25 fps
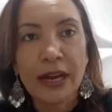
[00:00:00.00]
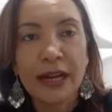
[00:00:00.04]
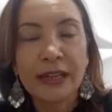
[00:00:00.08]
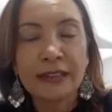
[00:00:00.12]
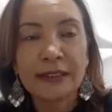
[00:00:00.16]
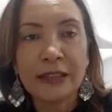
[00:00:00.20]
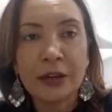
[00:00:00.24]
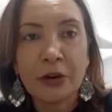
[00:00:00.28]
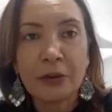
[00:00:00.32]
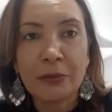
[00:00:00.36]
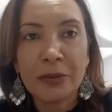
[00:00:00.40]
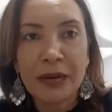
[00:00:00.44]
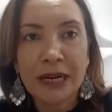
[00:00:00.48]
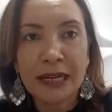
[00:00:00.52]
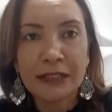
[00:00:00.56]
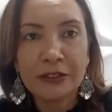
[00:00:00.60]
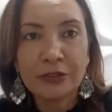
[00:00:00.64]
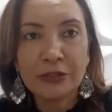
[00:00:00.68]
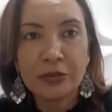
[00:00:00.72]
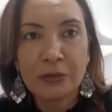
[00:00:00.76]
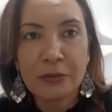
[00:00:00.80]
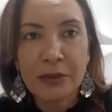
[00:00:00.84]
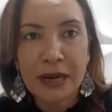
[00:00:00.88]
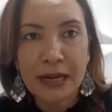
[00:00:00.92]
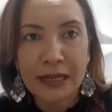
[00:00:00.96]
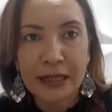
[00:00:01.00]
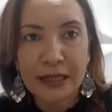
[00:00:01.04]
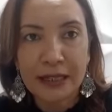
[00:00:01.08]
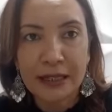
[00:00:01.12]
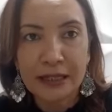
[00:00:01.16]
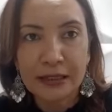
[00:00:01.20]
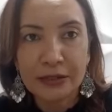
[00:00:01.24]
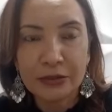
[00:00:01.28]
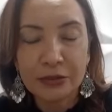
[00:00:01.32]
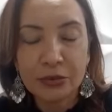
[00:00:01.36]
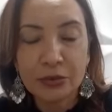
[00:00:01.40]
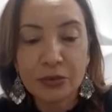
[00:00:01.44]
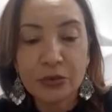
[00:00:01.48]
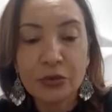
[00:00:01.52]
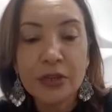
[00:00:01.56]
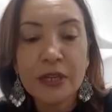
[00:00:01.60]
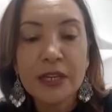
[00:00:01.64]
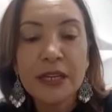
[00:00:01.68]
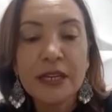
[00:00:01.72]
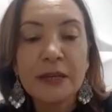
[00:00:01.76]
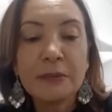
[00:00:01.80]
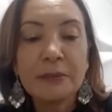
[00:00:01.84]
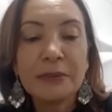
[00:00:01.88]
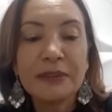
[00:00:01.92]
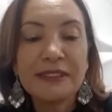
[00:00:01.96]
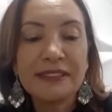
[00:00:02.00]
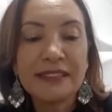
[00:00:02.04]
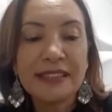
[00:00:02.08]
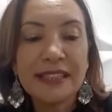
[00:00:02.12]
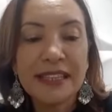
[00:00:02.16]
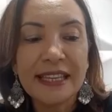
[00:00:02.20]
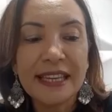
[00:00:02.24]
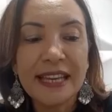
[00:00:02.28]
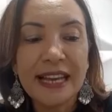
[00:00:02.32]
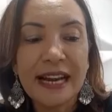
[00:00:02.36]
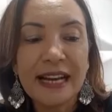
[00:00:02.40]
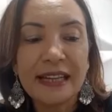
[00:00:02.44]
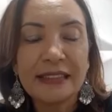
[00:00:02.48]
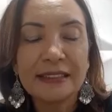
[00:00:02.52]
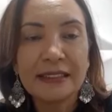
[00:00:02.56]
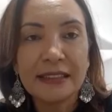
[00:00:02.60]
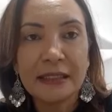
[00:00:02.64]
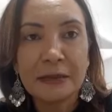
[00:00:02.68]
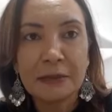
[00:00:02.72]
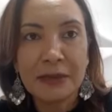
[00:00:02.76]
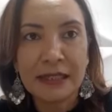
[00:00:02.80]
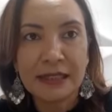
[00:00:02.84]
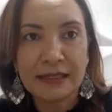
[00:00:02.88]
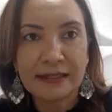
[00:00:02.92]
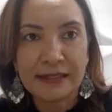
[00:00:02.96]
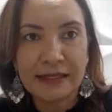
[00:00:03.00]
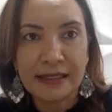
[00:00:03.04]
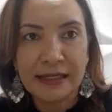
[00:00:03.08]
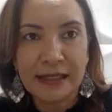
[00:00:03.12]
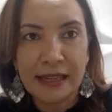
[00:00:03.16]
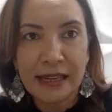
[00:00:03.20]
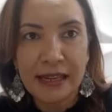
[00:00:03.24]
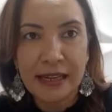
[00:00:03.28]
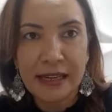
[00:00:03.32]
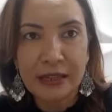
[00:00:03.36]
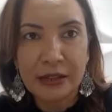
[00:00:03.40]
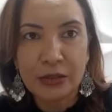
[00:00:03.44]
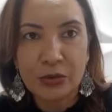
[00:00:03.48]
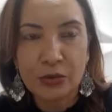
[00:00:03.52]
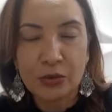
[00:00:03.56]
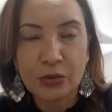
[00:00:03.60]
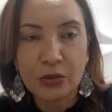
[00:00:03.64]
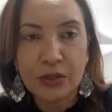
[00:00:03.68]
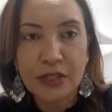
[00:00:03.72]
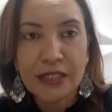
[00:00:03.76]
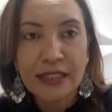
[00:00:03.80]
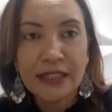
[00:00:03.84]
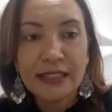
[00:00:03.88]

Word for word: Adalberto Barreto, psiquiatra brasileiro,